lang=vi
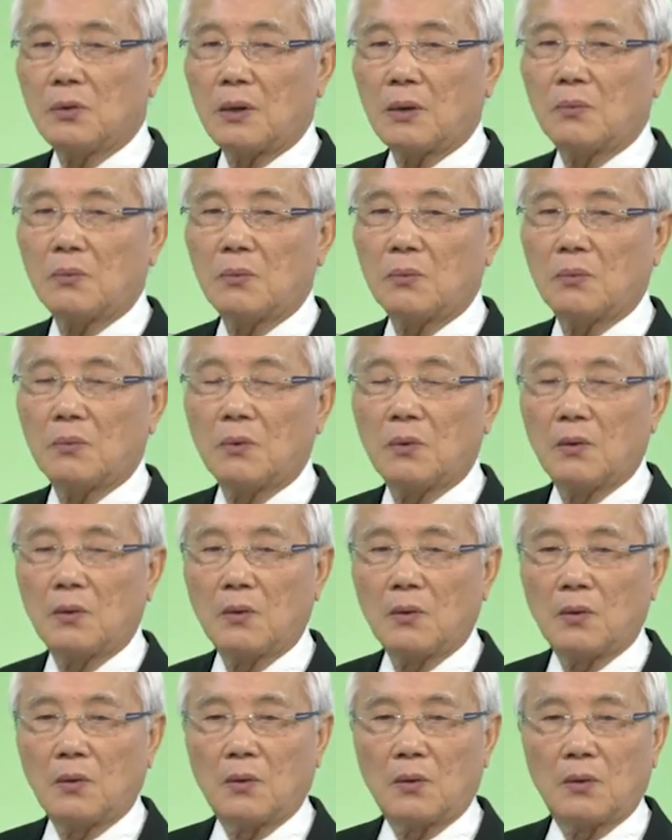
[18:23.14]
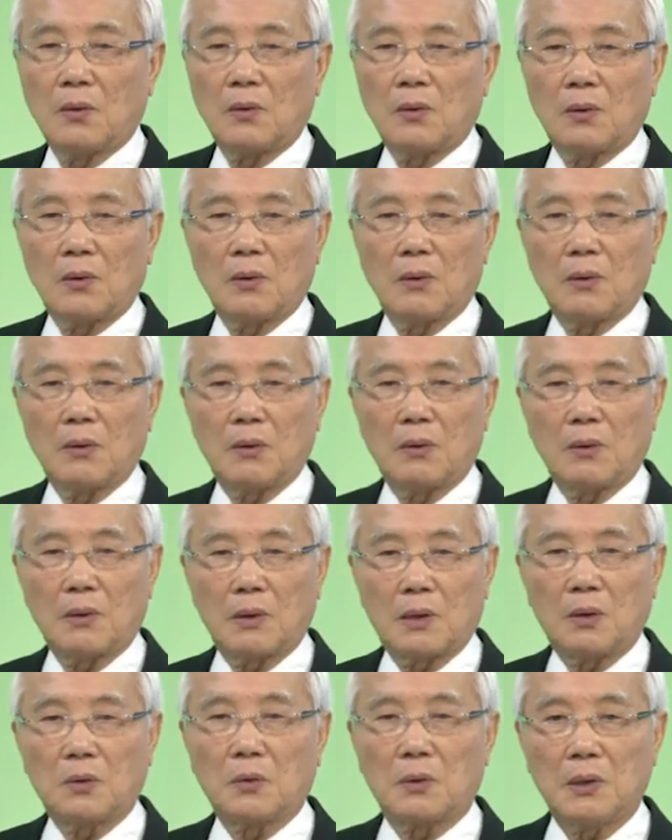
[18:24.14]
trong
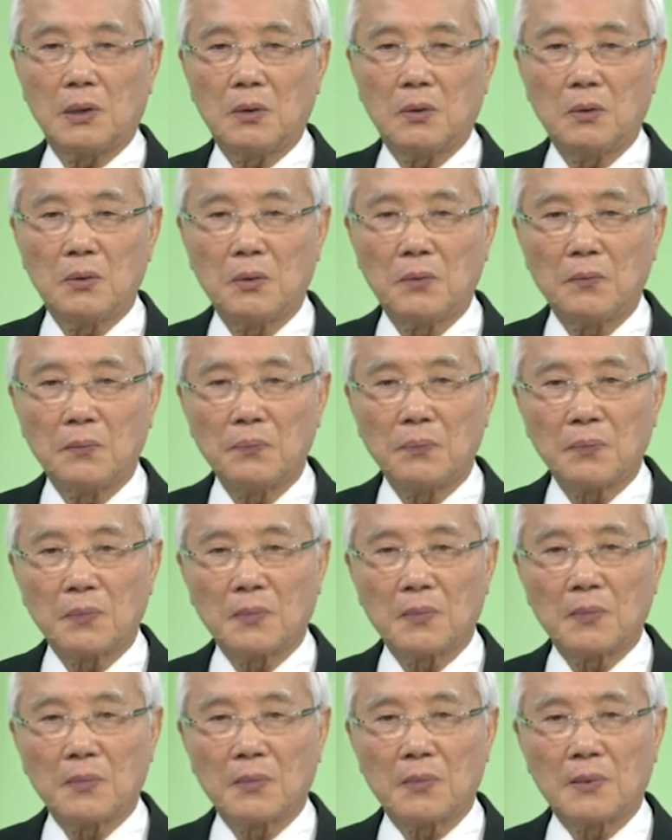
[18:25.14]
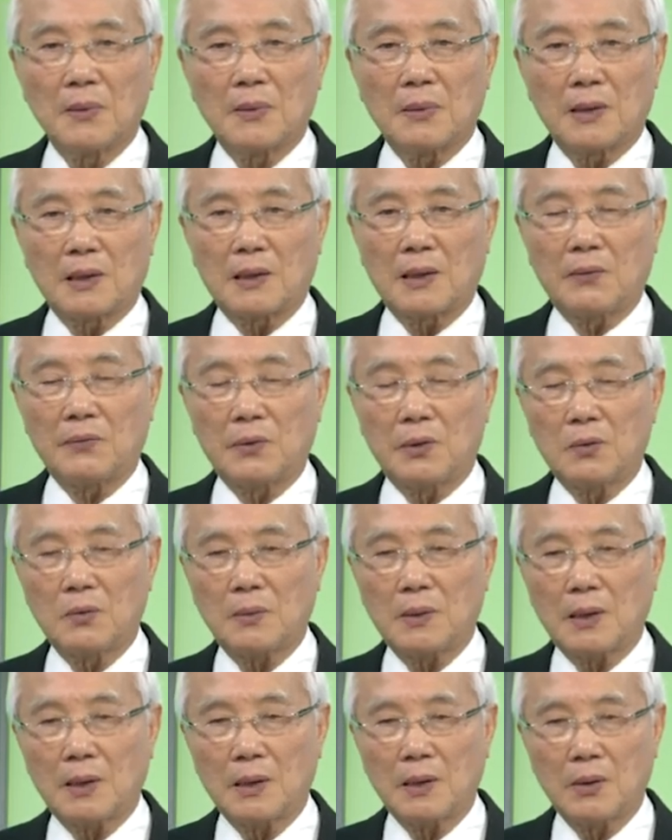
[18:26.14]
cầu tiêu. Là tại vì
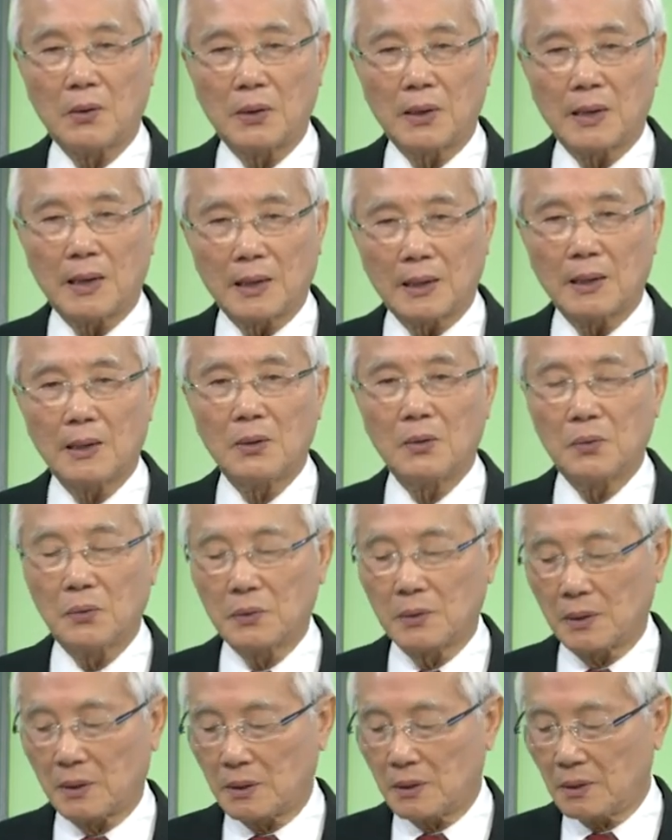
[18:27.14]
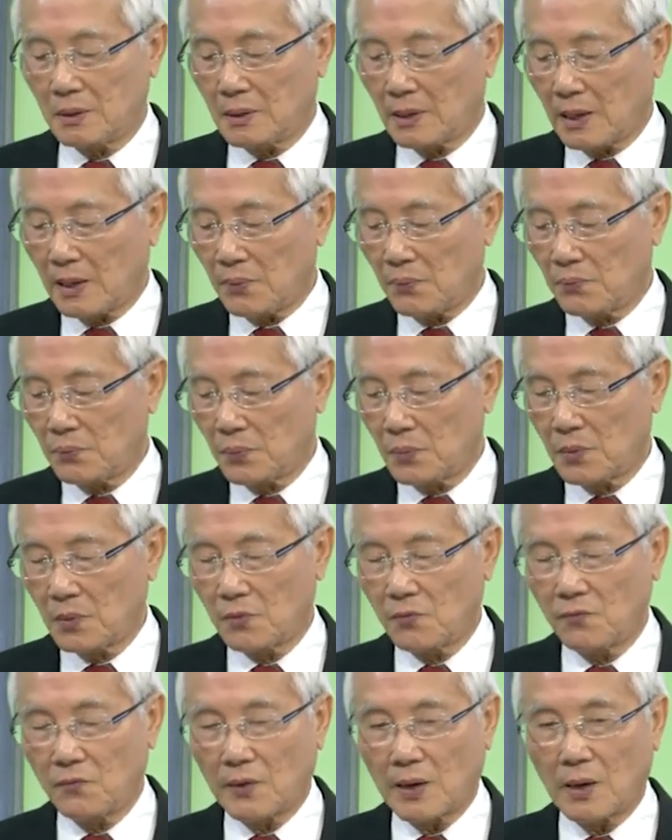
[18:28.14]
chúng ta ngồi càng lâu thì cái sức ép
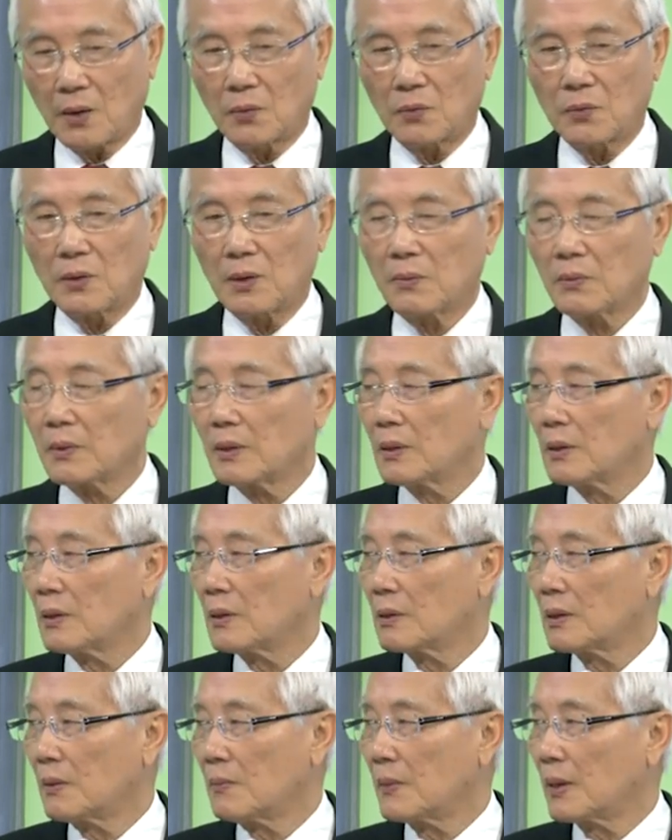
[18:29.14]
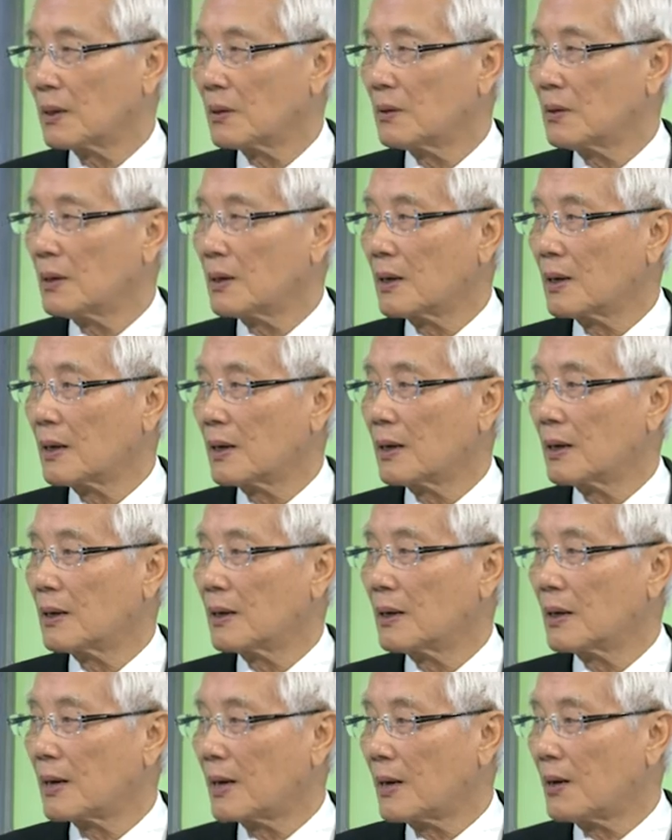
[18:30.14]
vào trong cái tĩnh mạch nó càng ngày
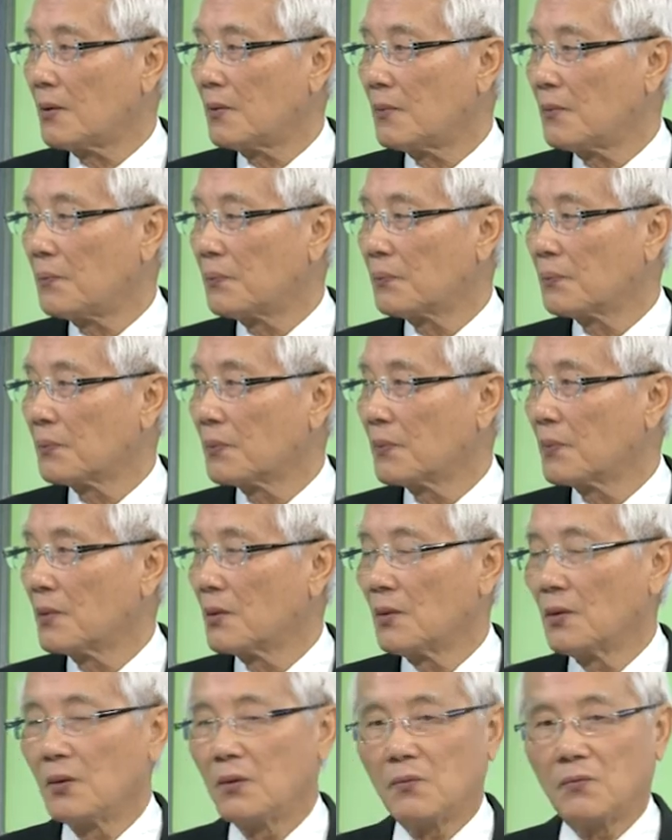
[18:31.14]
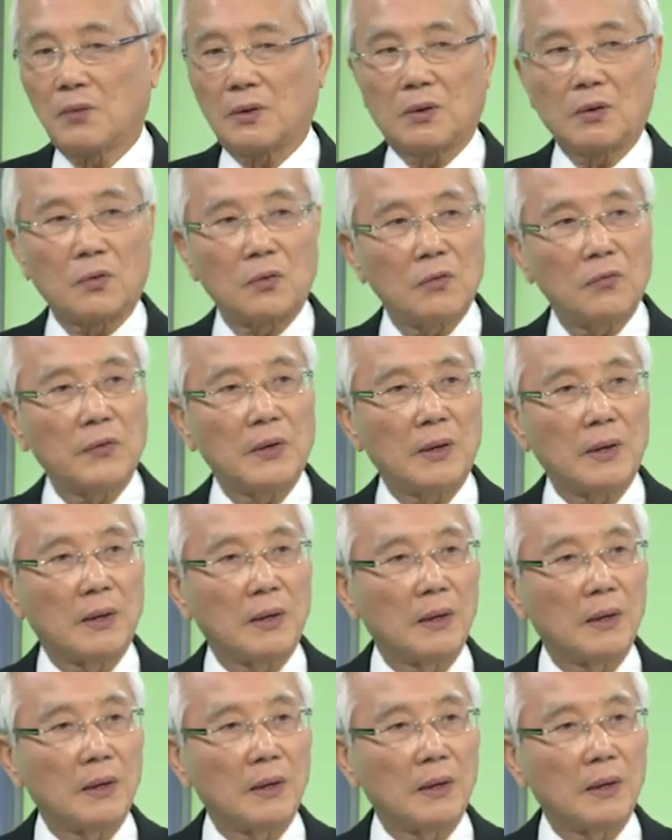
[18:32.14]
càng cao. Và thưa quý vị,